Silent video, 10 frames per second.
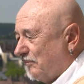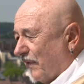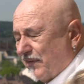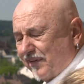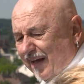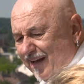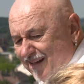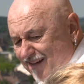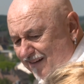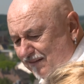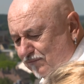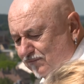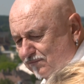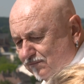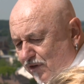Mönche?
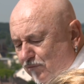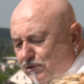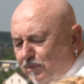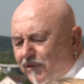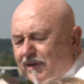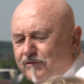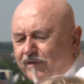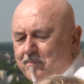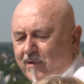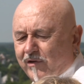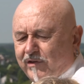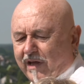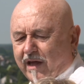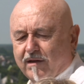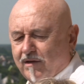Ja, was waren das für
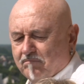Mönche?